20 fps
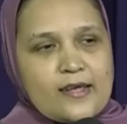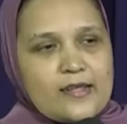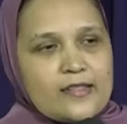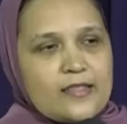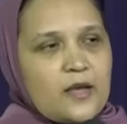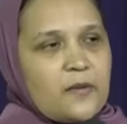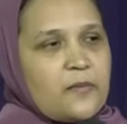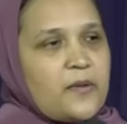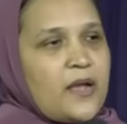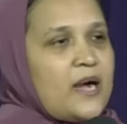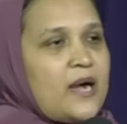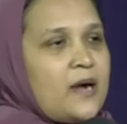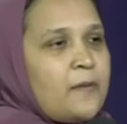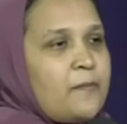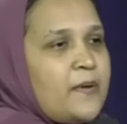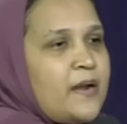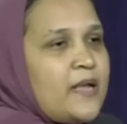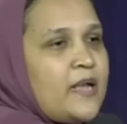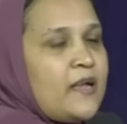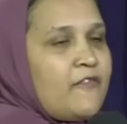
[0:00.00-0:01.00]
तभी
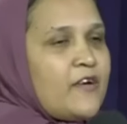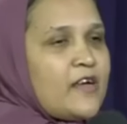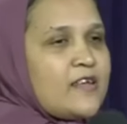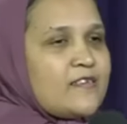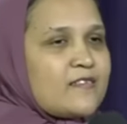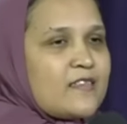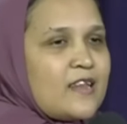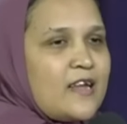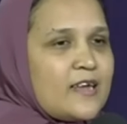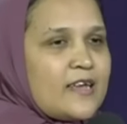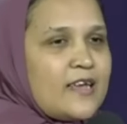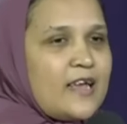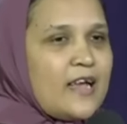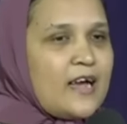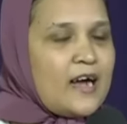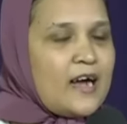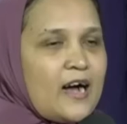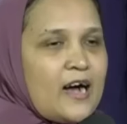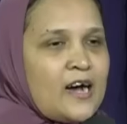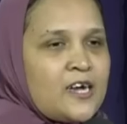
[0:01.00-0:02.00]
आपने ये फैसला किया
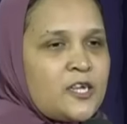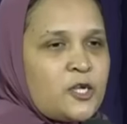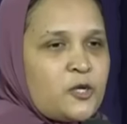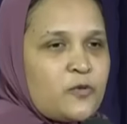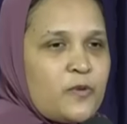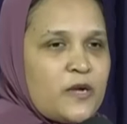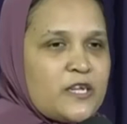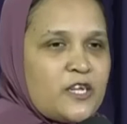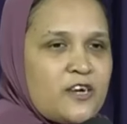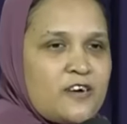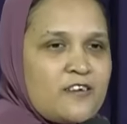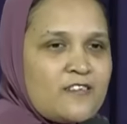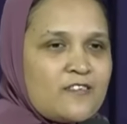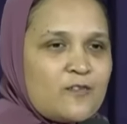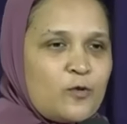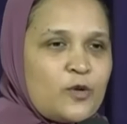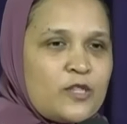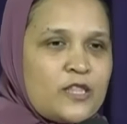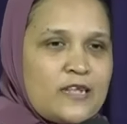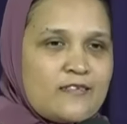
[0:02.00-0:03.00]
आज वचन
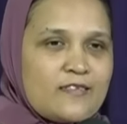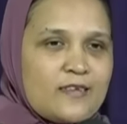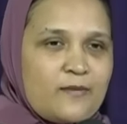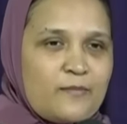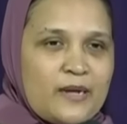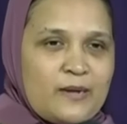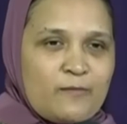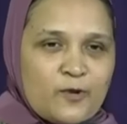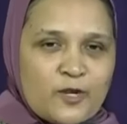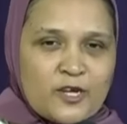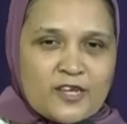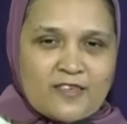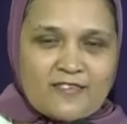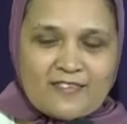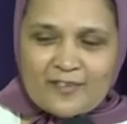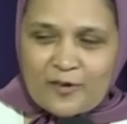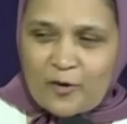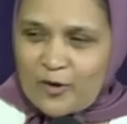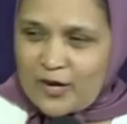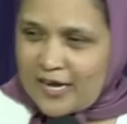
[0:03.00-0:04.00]
सुनते समय मुझे
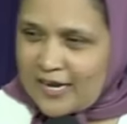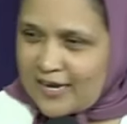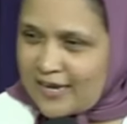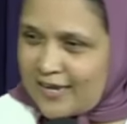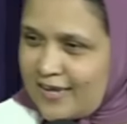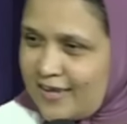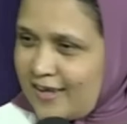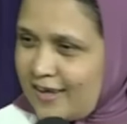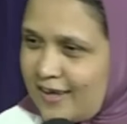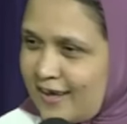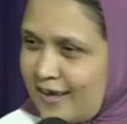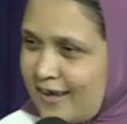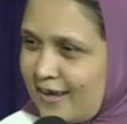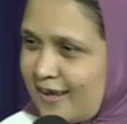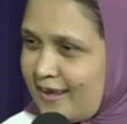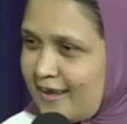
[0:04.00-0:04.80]
सोना नहीं है